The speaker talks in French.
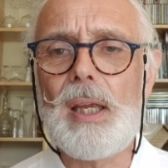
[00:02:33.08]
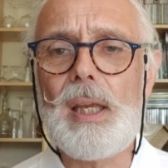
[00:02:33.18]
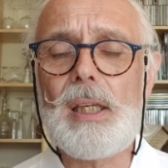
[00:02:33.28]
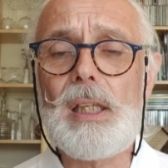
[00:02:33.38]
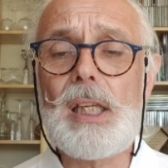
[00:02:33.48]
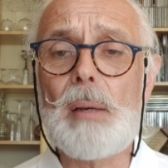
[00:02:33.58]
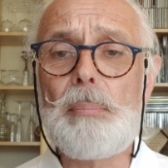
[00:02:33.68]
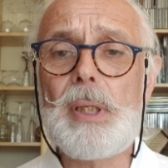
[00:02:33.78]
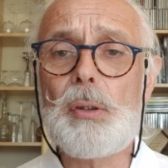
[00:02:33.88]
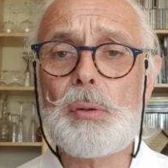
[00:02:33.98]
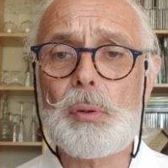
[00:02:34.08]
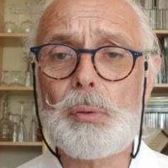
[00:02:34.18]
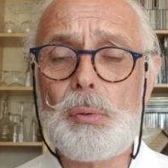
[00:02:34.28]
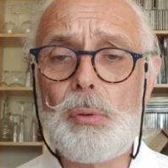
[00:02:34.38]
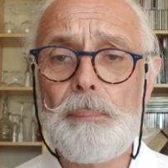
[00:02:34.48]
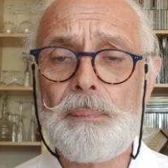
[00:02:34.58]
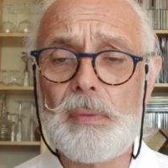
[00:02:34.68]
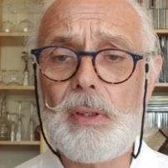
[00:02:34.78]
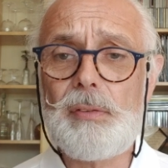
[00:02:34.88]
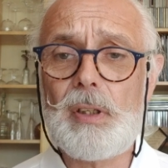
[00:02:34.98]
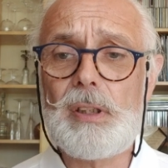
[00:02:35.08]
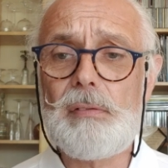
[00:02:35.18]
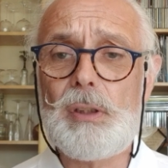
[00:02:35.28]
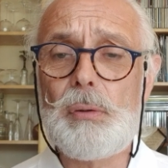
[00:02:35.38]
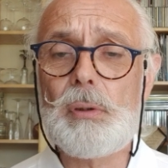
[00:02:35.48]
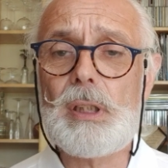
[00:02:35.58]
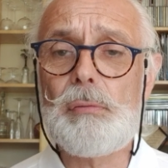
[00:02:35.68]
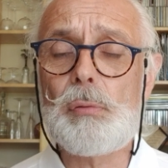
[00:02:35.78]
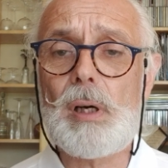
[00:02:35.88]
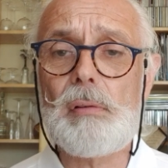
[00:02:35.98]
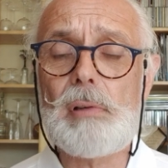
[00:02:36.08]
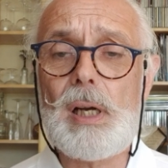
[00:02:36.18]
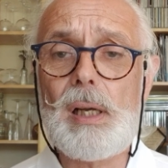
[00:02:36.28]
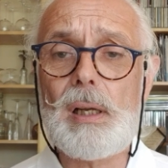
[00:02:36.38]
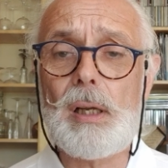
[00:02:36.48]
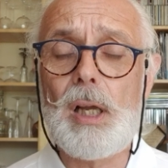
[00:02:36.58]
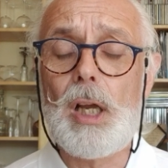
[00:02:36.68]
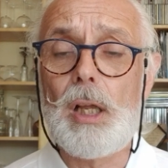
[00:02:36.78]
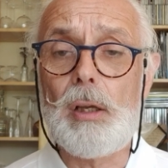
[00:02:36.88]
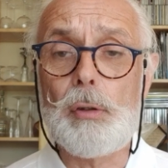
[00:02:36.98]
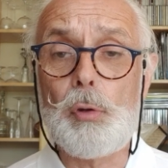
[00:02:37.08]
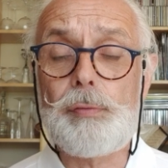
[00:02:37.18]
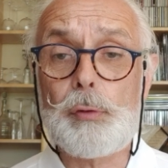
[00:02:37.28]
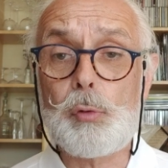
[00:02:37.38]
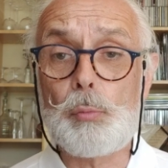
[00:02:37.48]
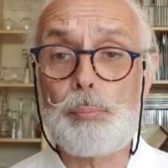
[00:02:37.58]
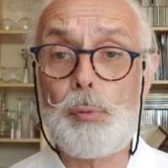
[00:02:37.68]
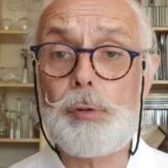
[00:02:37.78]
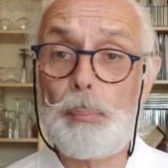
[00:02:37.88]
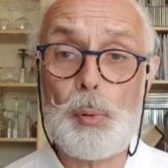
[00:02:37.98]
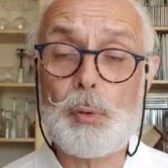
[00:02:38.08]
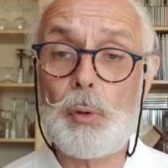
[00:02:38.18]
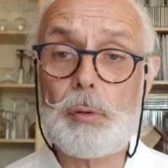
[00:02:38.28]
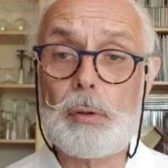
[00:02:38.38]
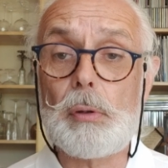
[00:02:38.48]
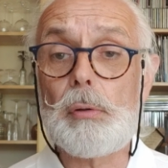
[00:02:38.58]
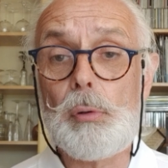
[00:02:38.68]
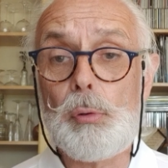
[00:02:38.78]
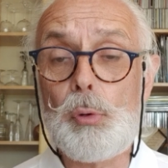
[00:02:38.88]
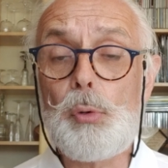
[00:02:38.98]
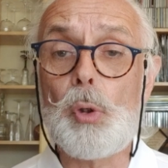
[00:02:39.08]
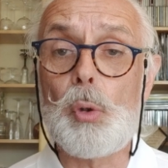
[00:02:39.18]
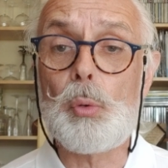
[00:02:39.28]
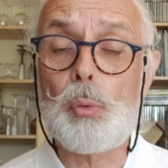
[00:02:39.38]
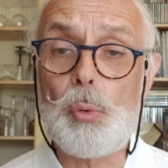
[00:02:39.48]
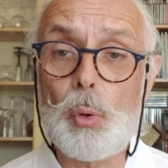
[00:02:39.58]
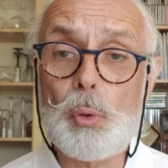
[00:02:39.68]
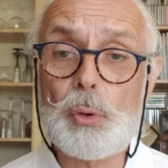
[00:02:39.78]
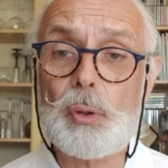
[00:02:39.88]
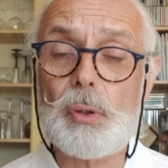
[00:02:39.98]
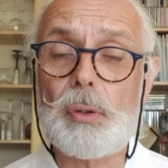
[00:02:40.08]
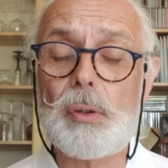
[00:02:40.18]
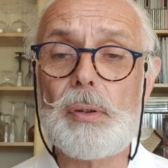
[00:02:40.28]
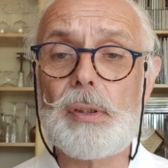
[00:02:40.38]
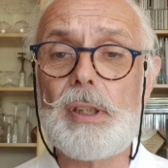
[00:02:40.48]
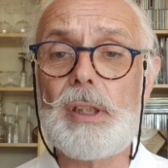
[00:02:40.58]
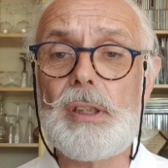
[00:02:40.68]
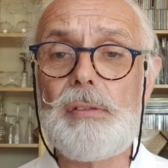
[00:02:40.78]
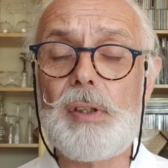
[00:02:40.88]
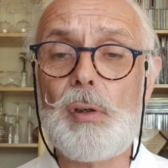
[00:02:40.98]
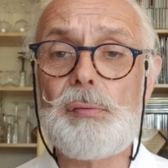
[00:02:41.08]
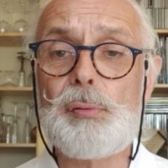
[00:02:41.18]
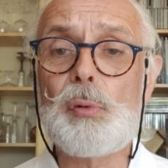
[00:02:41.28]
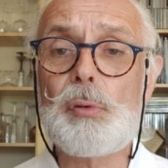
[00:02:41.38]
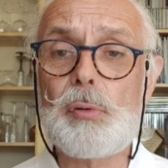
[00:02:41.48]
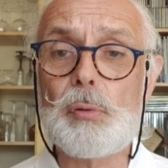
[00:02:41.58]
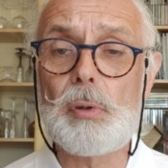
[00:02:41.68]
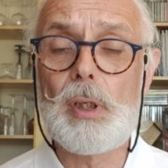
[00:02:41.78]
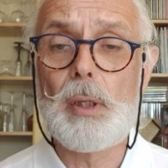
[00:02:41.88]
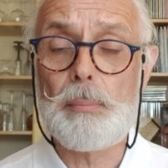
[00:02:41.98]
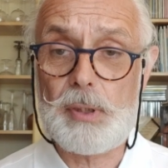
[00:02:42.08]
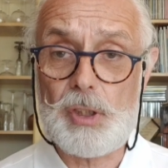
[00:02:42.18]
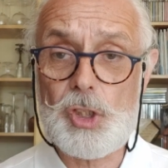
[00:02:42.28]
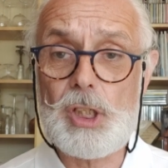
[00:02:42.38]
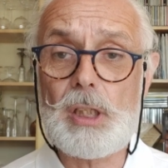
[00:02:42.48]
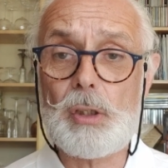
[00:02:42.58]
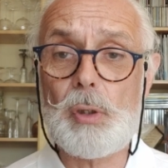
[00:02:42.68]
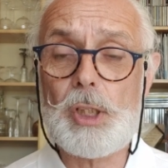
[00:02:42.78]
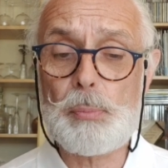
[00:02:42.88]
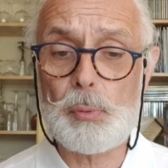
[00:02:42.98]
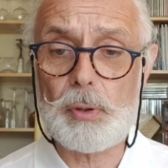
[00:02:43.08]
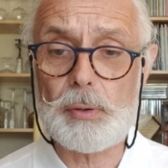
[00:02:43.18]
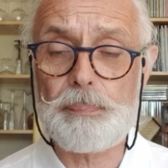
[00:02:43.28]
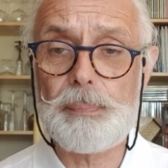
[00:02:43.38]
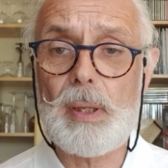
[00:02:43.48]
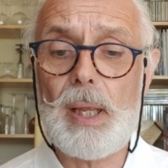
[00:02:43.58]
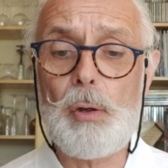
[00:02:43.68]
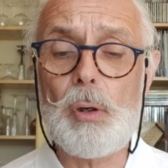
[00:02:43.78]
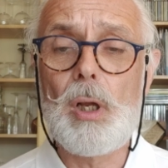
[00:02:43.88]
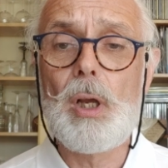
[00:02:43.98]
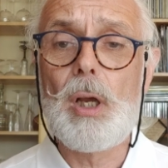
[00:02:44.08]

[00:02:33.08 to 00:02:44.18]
et il y a bien entendu des individus qui vont avoir euh, de façon plus importante l'une ou l'autre euh, des différentes fonctions psychiques correspondantes. Alors,